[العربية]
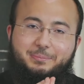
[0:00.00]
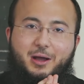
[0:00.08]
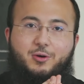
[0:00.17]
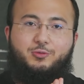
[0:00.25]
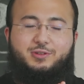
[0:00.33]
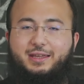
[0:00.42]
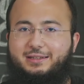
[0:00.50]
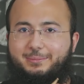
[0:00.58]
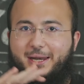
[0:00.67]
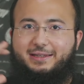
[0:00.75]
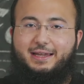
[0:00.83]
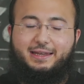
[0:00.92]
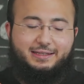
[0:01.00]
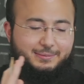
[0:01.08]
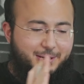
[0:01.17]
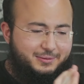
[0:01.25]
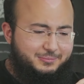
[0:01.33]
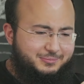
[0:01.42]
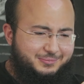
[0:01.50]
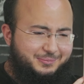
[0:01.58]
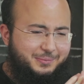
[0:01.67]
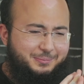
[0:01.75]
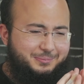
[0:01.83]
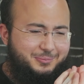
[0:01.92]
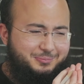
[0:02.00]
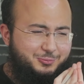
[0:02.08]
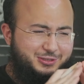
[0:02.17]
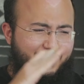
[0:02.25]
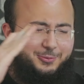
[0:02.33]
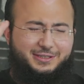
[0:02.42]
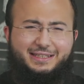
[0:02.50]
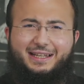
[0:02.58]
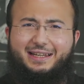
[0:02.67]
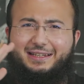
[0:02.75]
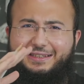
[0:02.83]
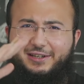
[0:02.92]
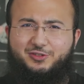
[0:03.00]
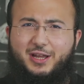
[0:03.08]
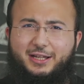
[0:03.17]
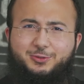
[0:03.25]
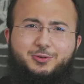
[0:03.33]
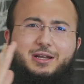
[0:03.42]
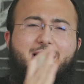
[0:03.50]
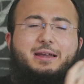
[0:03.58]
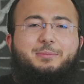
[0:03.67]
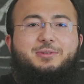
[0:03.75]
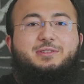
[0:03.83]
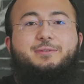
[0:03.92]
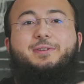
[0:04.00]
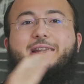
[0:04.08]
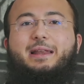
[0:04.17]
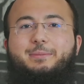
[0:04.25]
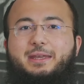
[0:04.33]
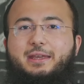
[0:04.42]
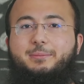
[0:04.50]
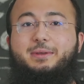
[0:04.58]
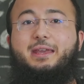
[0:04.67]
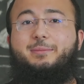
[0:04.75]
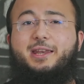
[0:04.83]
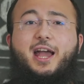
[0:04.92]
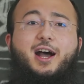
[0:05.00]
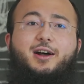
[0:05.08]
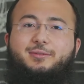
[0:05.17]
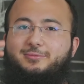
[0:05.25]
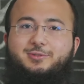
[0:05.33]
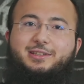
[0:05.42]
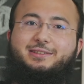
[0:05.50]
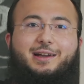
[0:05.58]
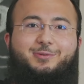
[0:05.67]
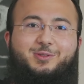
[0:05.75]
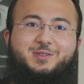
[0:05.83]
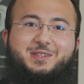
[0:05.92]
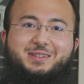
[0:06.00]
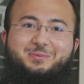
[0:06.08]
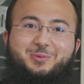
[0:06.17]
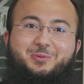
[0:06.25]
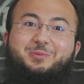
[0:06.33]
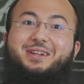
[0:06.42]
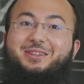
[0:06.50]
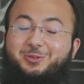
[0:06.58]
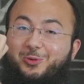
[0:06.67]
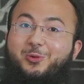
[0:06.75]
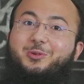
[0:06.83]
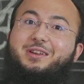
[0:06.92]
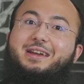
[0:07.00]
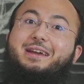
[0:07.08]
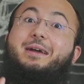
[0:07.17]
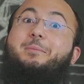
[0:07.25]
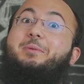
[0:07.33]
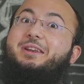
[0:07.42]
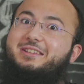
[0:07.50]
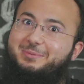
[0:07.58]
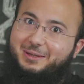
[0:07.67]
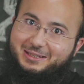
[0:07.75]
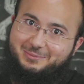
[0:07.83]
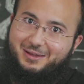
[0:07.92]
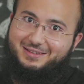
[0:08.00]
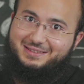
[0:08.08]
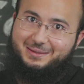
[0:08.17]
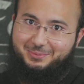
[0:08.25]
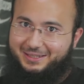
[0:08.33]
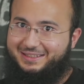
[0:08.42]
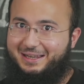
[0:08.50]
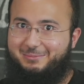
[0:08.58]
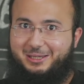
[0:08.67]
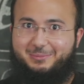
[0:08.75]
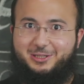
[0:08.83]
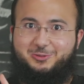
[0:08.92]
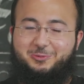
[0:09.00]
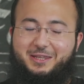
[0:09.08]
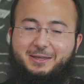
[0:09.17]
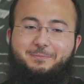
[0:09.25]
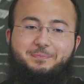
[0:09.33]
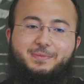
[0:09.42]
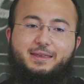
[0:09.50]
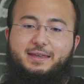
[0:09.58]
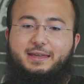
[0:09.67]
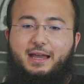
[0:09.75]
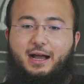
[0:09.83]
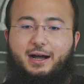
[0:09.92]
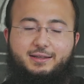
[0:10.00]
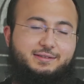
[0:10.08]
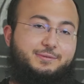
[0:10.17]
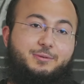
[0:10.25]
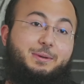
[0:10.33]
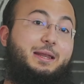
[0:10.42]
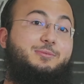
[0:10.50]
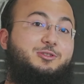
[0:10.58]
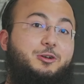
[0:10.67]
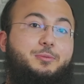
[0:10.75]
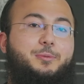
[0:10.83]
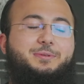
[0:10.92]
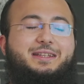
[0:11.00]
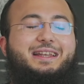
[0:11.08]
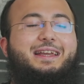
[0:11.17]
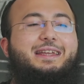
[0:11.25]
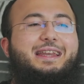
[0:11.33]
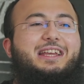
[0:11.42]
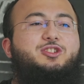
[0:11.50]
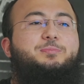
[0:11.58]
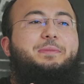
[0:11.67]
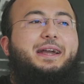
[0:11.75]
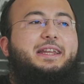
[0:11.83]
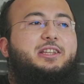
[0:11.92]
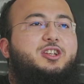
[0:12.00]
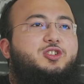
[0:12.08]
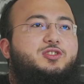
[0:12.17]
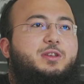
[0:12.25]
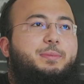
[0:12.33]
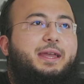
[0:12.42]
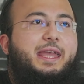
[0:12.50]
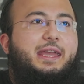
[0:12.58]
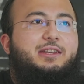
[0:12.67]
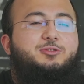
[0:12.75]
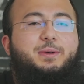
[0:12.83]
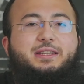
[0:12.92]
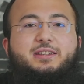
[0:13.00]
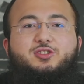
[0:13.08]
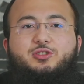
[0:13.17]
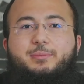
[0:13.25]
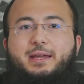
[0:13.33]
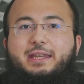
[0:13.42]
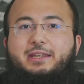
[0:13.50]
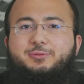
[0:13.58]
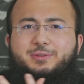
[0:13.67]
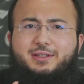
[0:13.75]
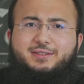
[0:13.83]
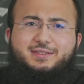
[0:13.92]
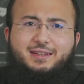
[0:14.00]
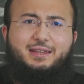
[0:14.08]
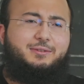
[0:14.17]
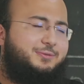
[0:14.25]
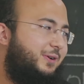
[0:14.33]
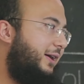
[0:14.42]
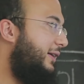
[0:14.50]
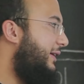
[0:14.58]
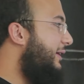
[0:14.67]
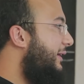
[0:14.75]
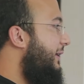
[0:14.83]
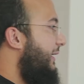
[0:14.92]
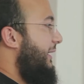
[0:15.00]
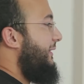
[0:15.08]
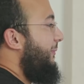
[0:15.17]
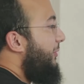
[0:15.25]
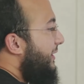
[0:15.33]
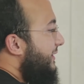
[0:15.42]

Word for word: ما هو زي اختبارات ثانية اختبار متعودين على درجاته من صفر الى 100 100 معناها انت افضل شخص ممكن تكون بالنسبة لاختبار الستيب حنتكلم عليه بعد شوية آه صفر معناها مستواك مبتدئ لكن ايش معنى درجة 70 ايش معنى درجة 80 ايش معنى درجة 90 ف اذا ممكن